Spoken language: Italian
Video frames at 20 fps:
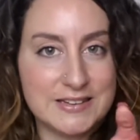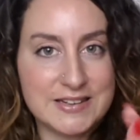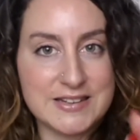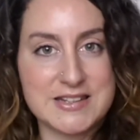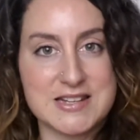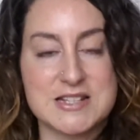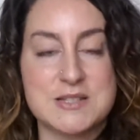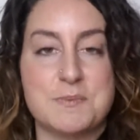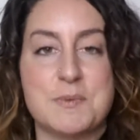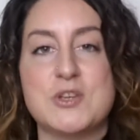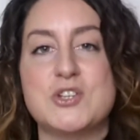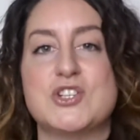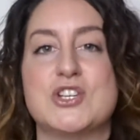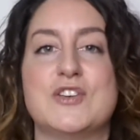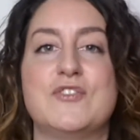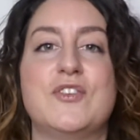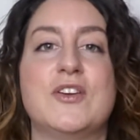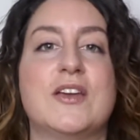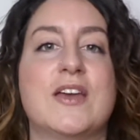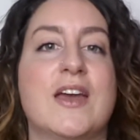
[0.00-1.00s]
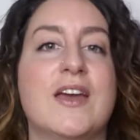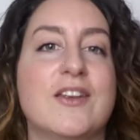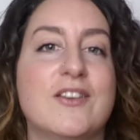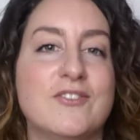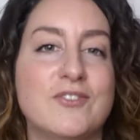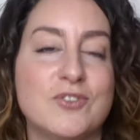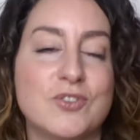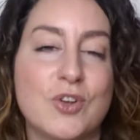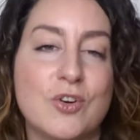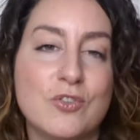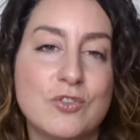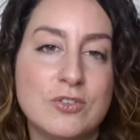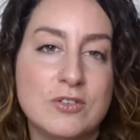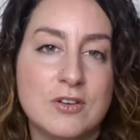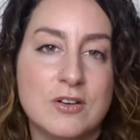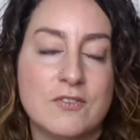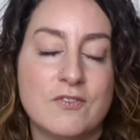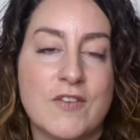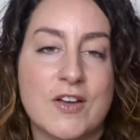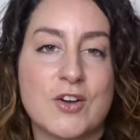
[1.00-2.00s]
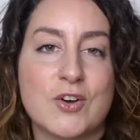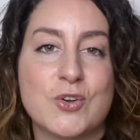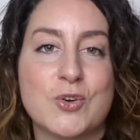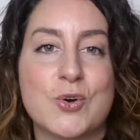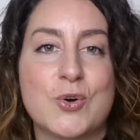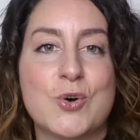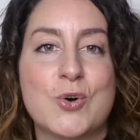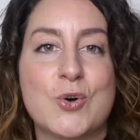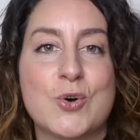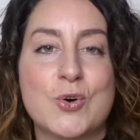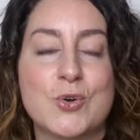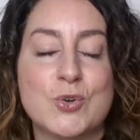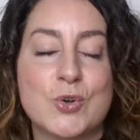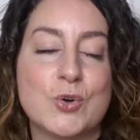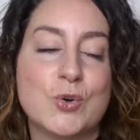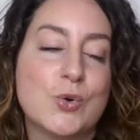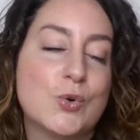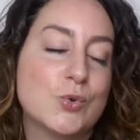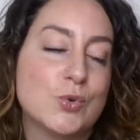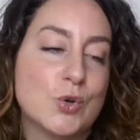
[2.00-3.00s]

linee specifiche non vengono non,